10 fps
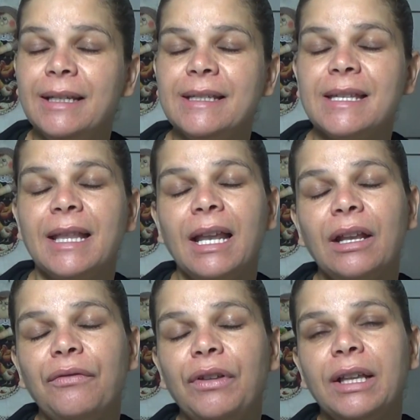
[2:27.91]
Você tá lá
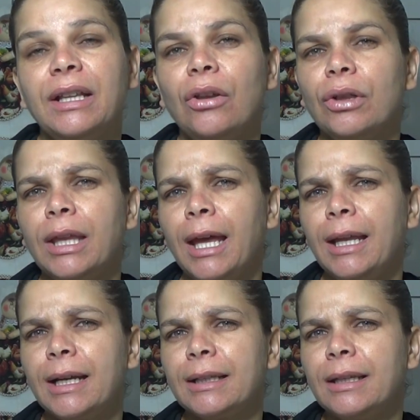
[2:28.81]
na fila da
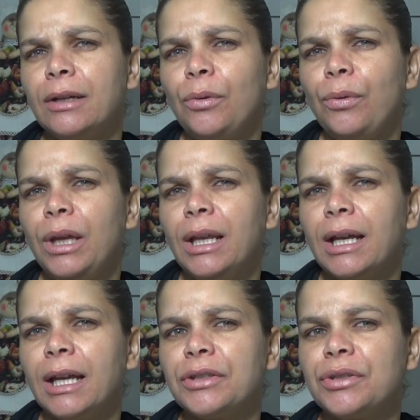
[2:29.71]
lotérica, tranquila,
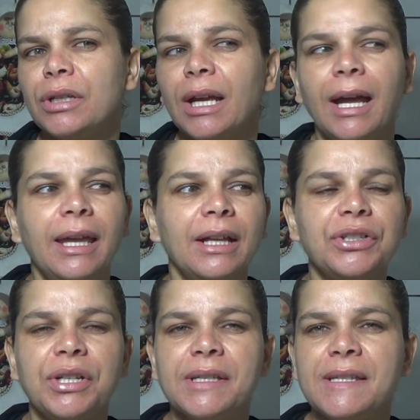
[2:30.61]
quietinha. Aí a
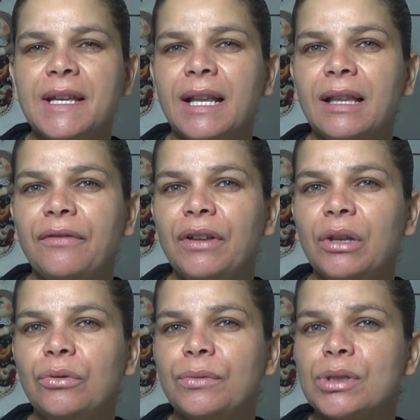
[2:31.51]
tiazinha, ela tá
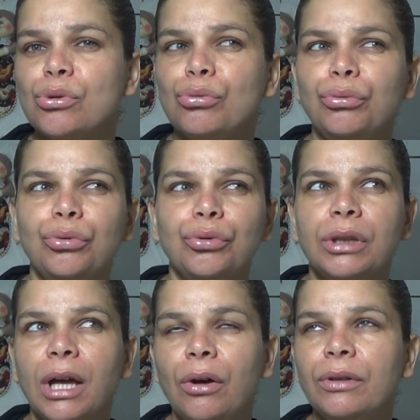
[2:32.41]
falando do assunto
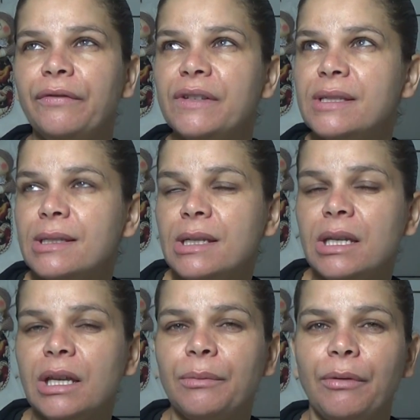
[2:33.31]
tal, da
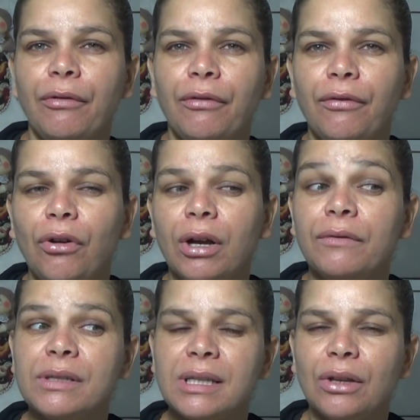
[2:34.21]
vizinha, uma fofoca,
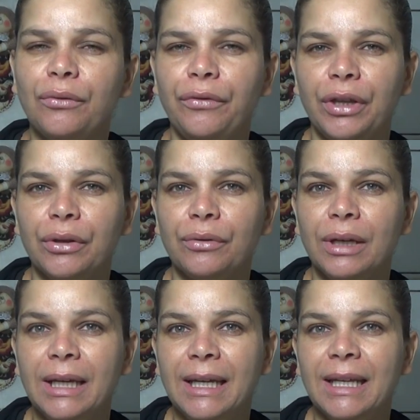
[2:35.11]
você tá ouvindo.
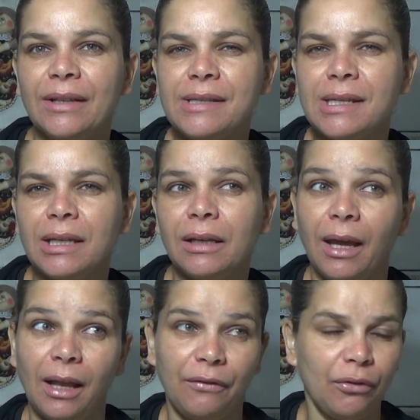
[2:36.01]
Então, assim,
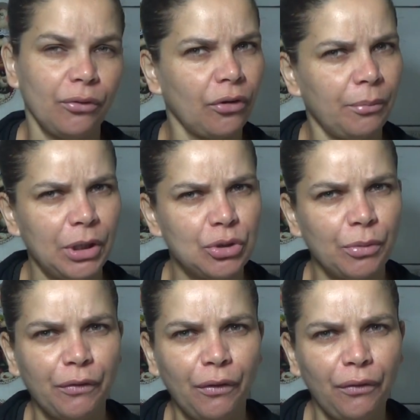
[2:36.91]
ela falou somente uma
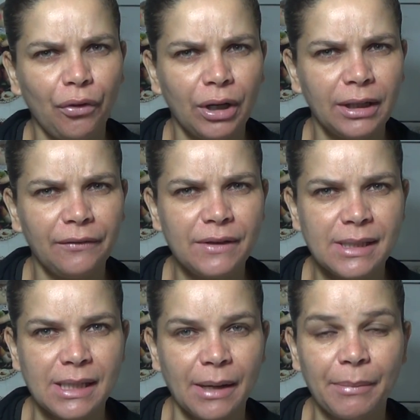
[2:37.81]
fofoca da
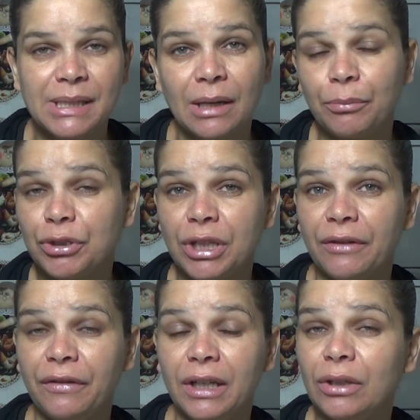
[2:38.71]
vizinha, mas ela podia estar
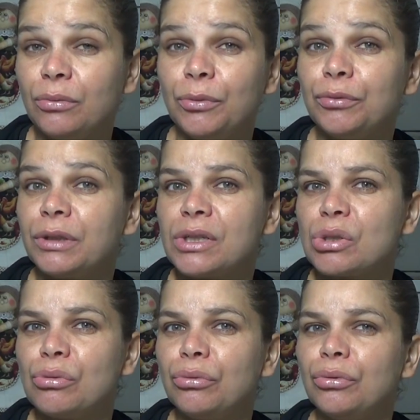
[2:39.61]
falando um outro
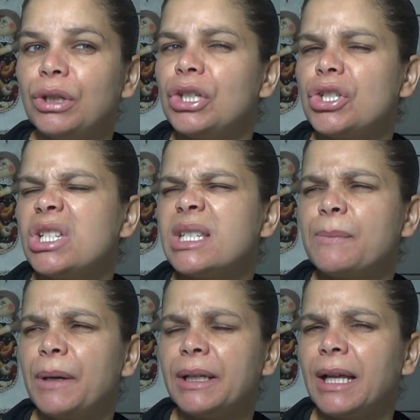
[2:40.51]
assunto que te
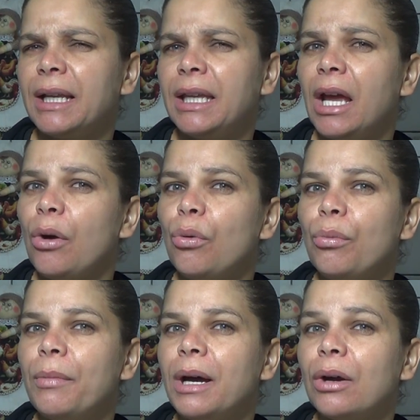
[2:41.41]
despertaria
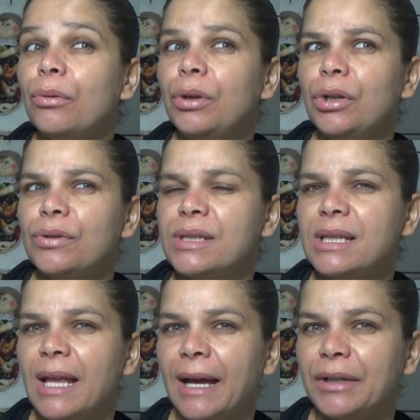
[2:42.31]
uma
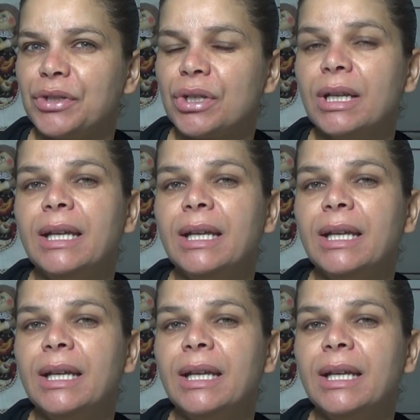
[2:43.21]
curiosidade.